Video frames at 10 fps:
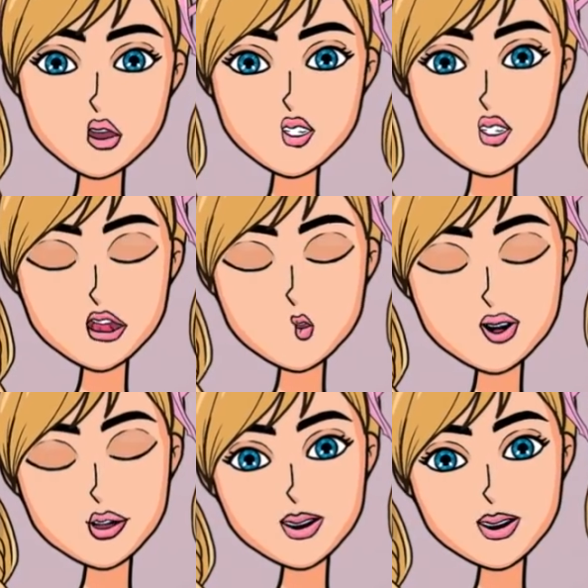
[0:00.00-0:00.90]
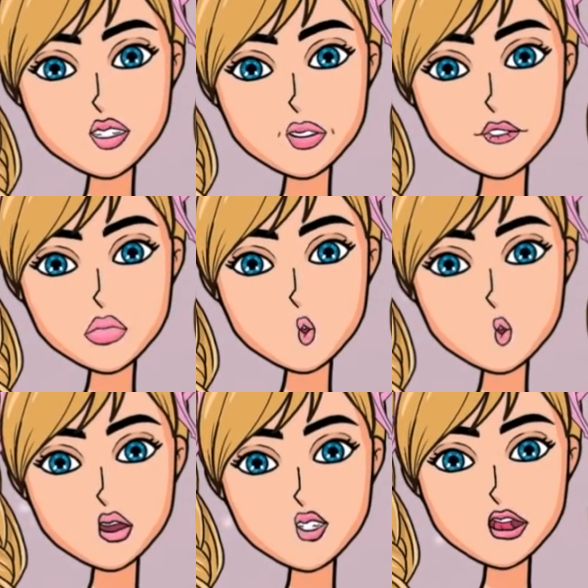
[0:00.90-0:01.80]
Mi ha fatto riflettere.
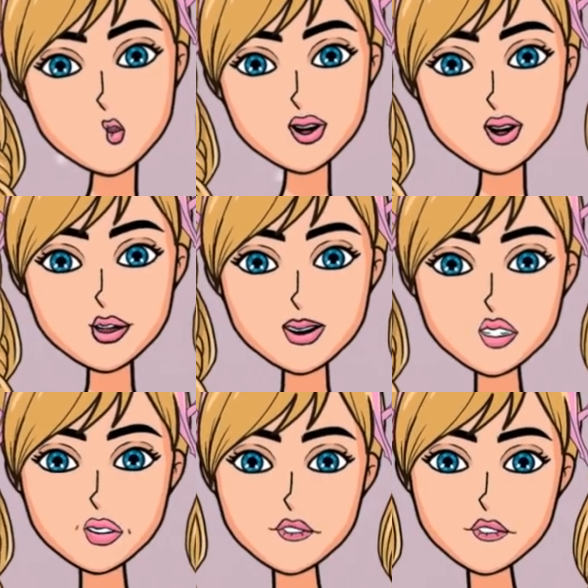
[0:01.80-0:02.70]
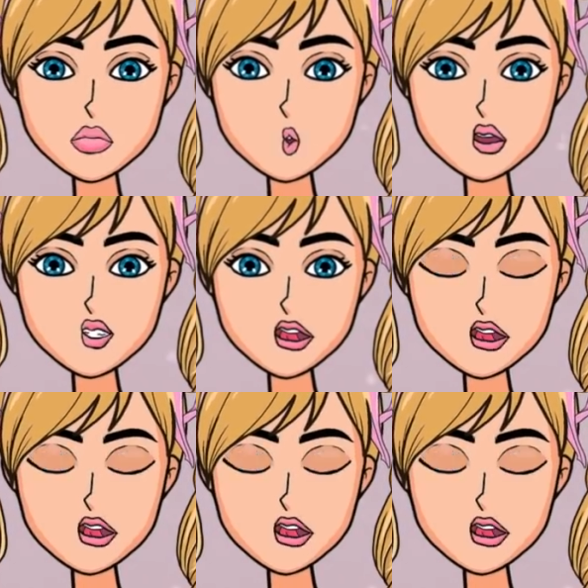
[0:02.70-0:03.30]
Perché mia mamma ha potuto sbagliare